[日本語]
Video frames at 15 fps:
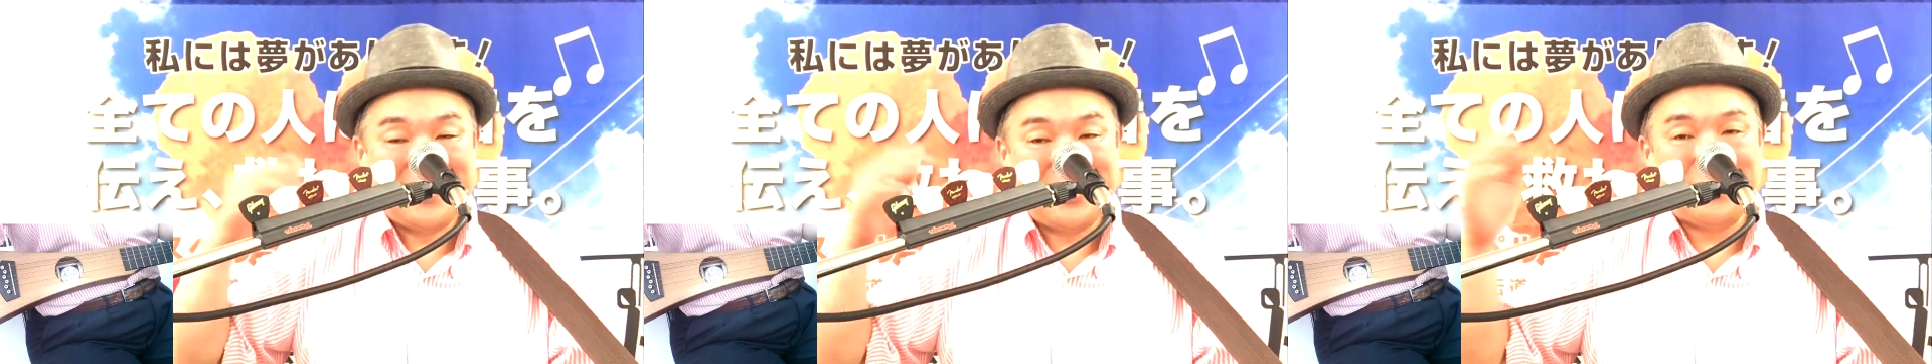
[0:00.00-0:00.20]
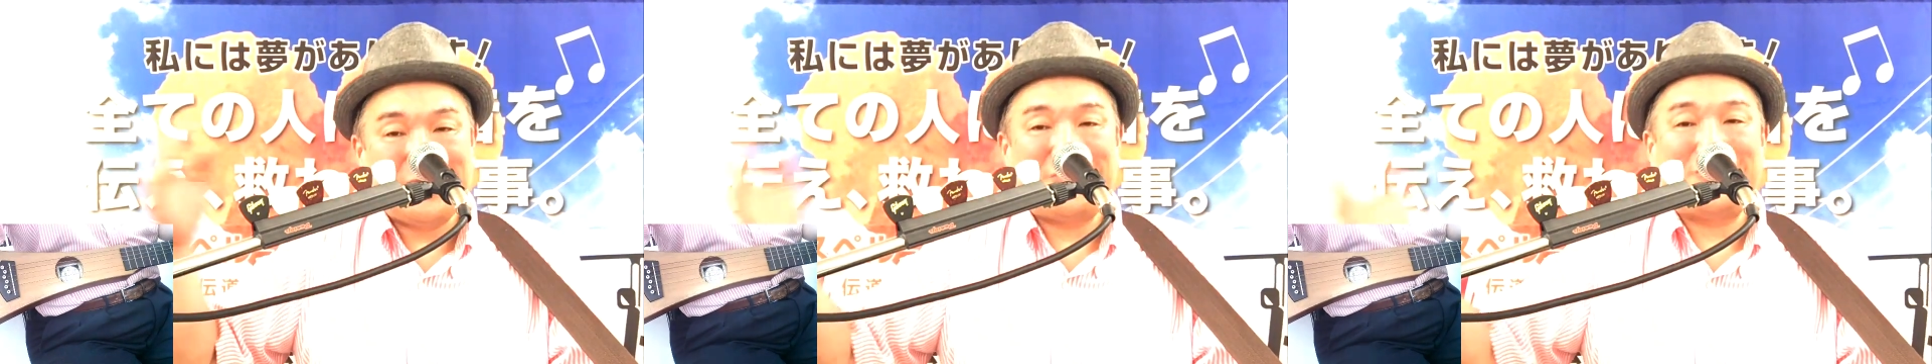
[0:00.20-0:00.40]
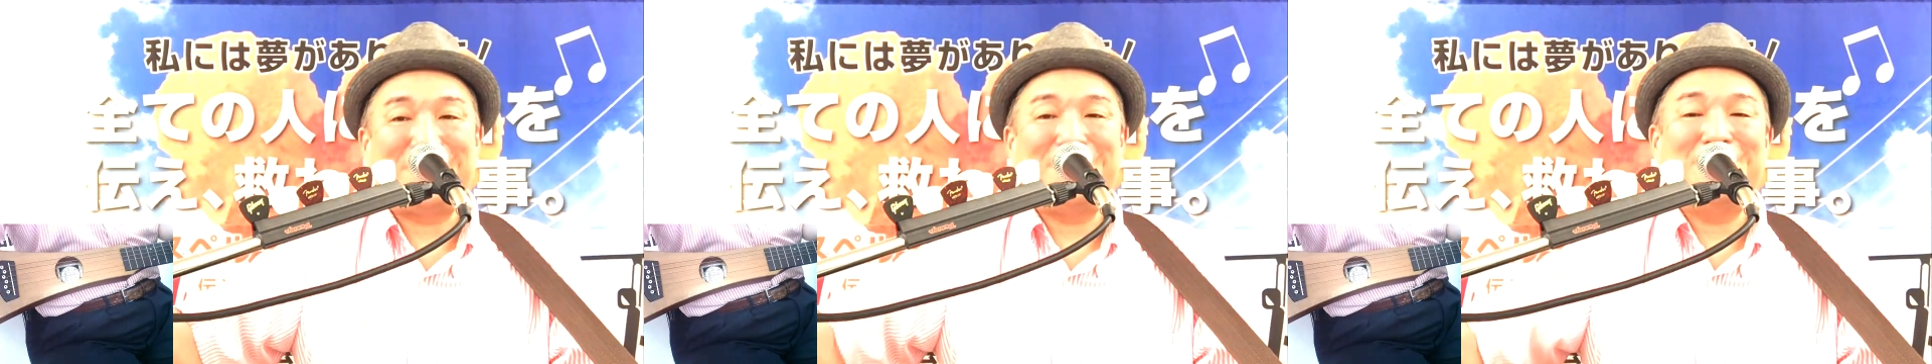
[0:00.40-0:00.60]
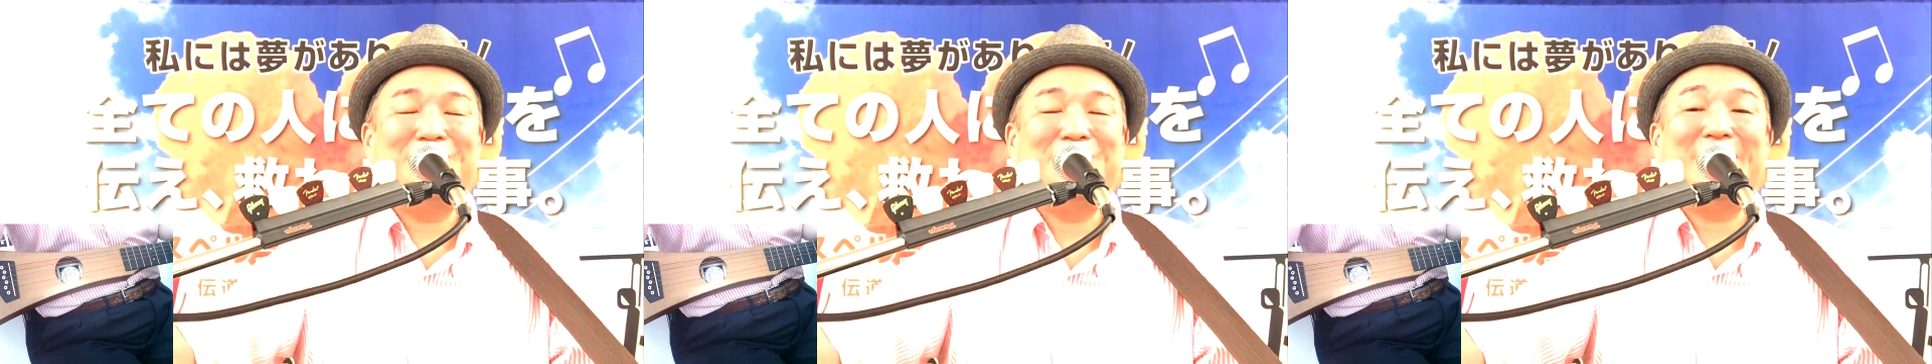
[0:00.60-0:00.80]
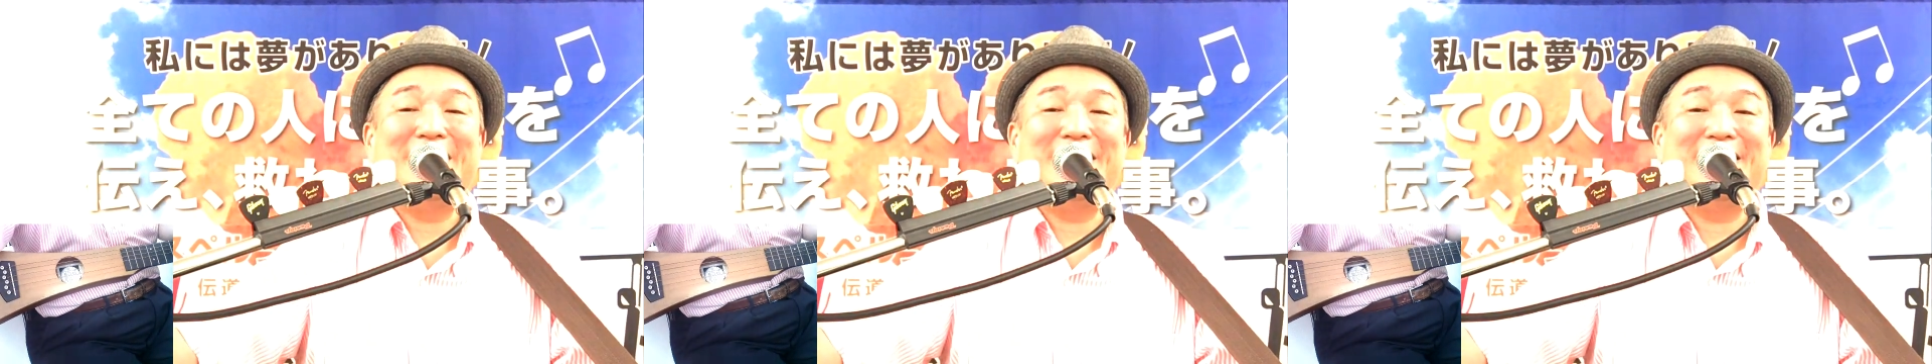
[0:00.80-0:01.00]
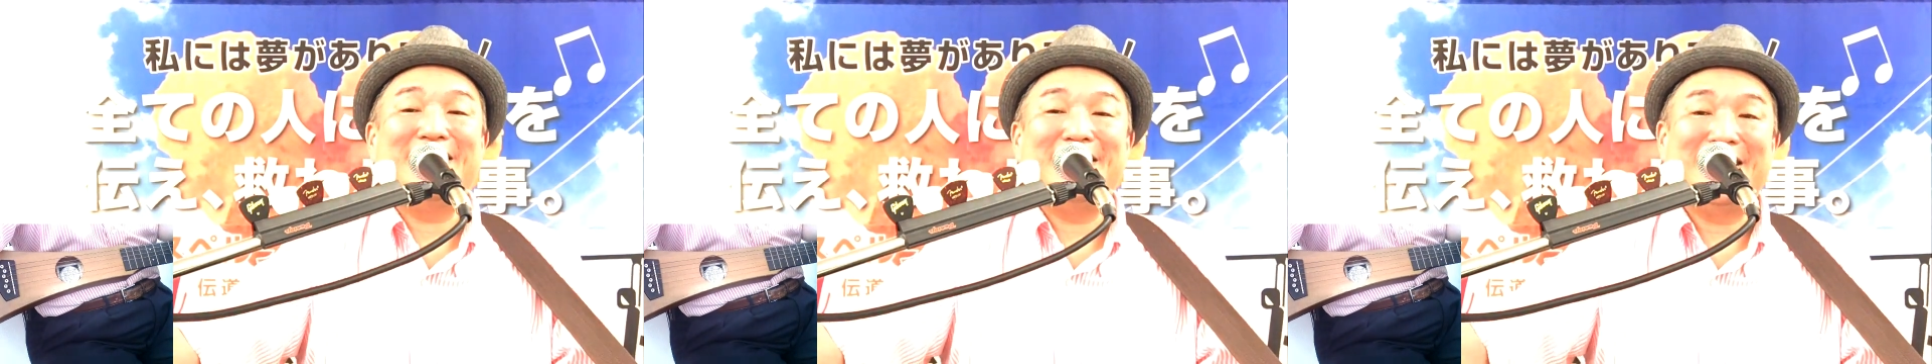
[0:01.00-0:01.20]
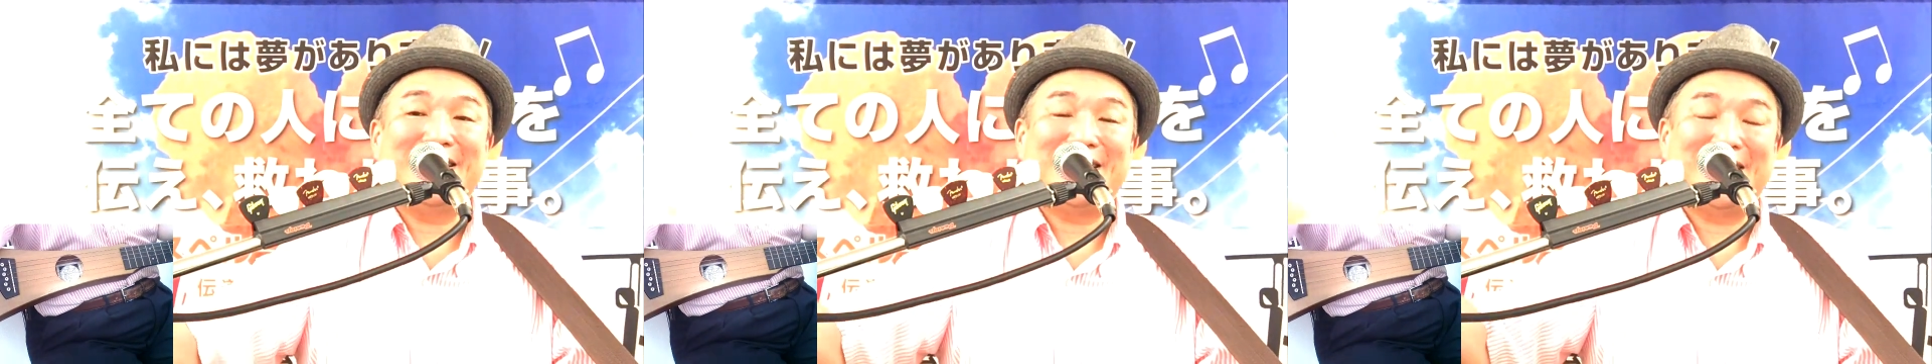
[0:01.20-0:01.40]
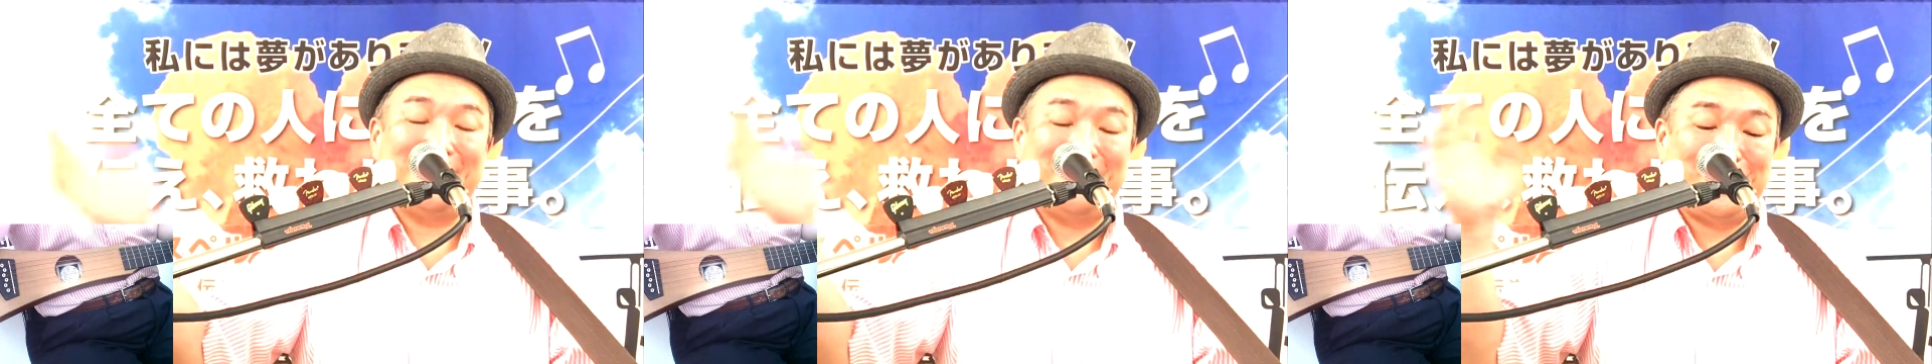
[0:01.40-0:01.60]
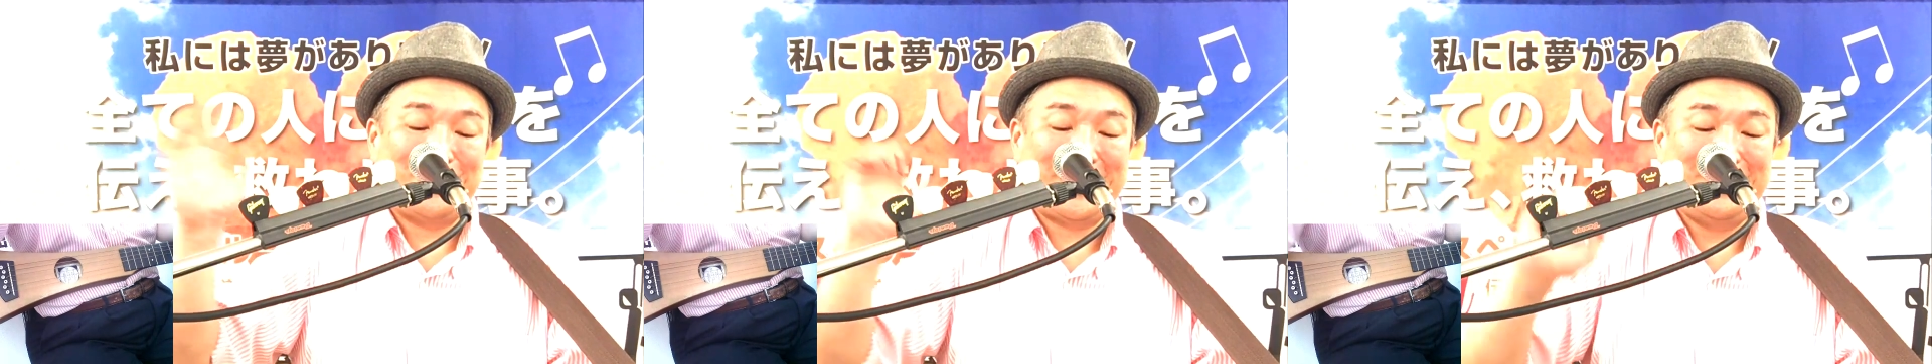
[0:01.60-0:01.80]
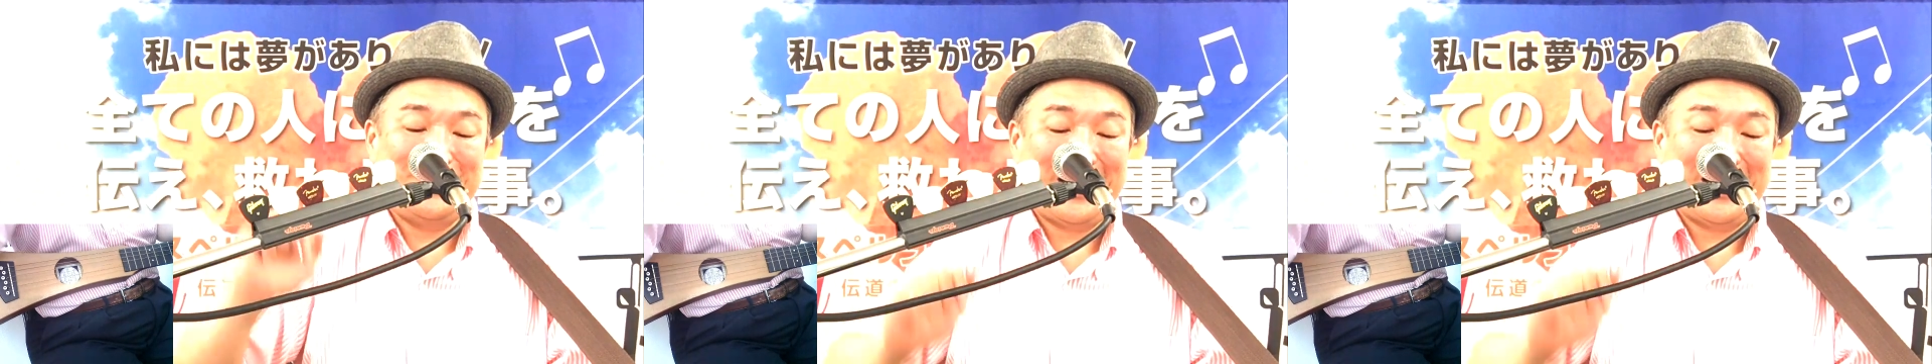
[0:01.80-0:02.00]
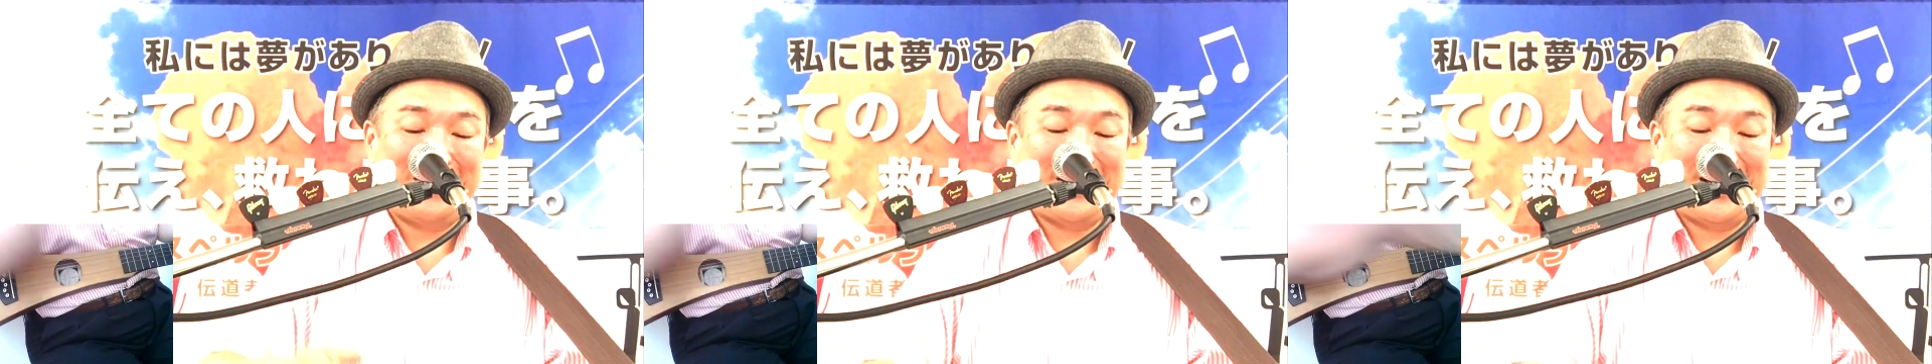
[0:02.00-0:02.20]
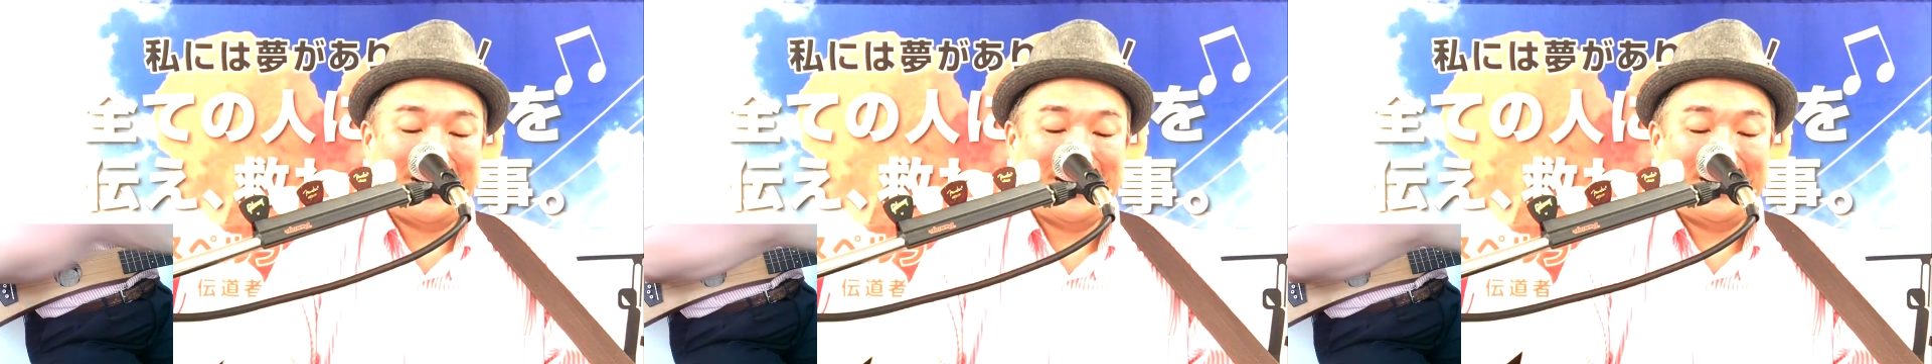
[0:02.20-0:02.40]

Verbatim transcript: その服を脱ぎイエス様を着るならば